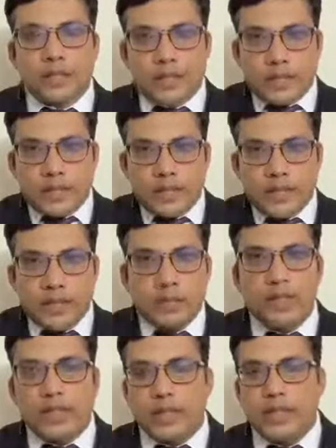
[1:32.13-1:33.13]
जैसे एक्सरे की
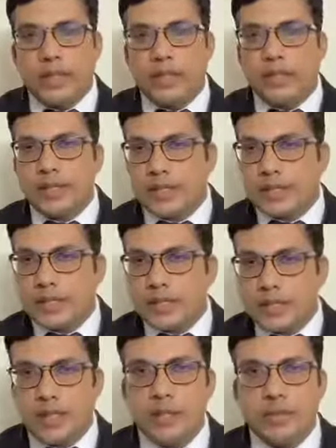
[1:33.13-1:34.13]
मशीन है सीटी
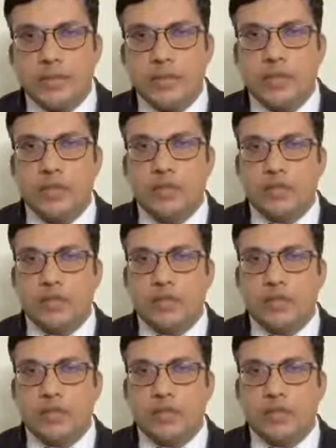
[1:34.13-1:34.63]
स्कैन की मशीन